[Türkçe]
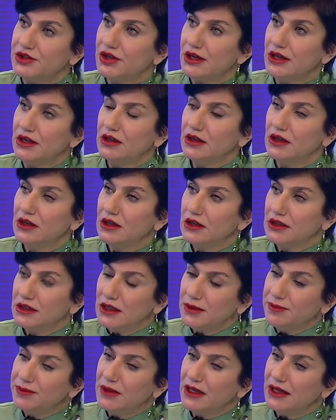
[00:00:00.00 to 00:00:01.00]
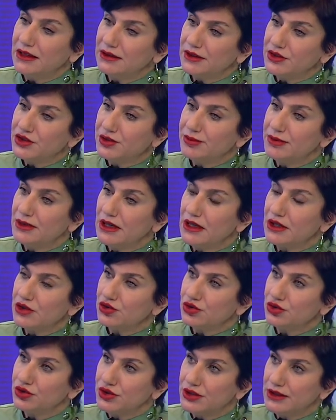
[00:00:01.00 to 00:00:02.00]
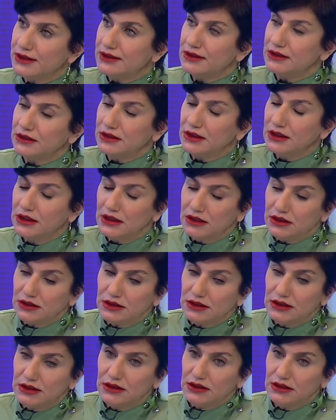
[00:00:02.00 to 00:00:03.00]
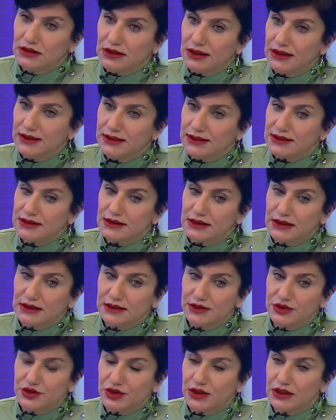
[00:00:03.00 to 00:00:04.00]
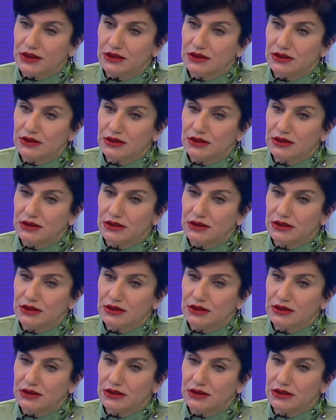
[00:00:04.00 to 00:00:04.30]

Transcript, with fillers: şey yapılandırıcı birkaç gün cildinin e, kalitesini artıracak